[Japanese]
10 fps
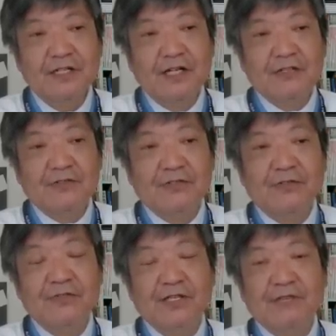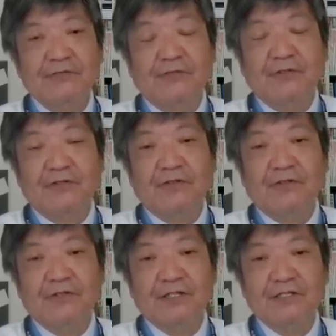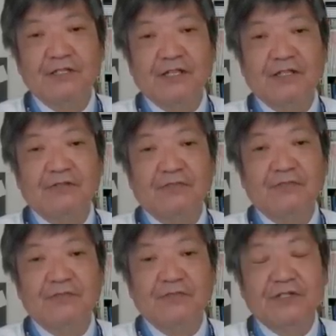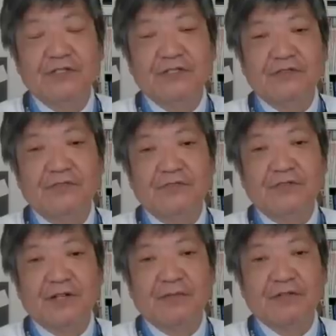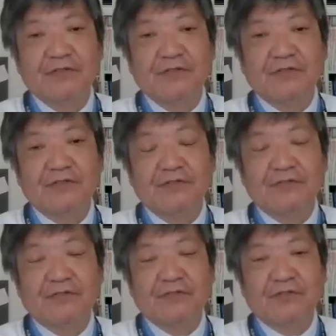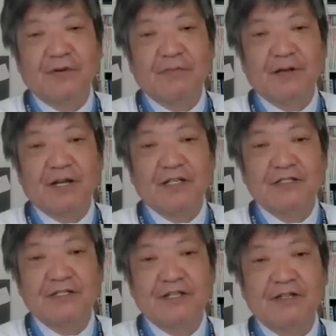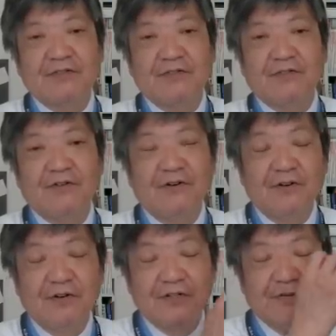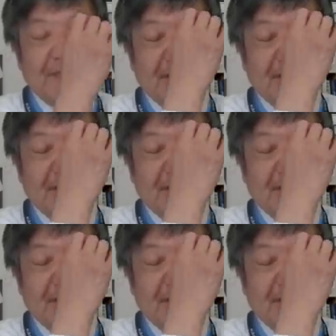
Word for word: あの地方政府のですねトップですねトップというか、まあ、その土地をばんばかですねこう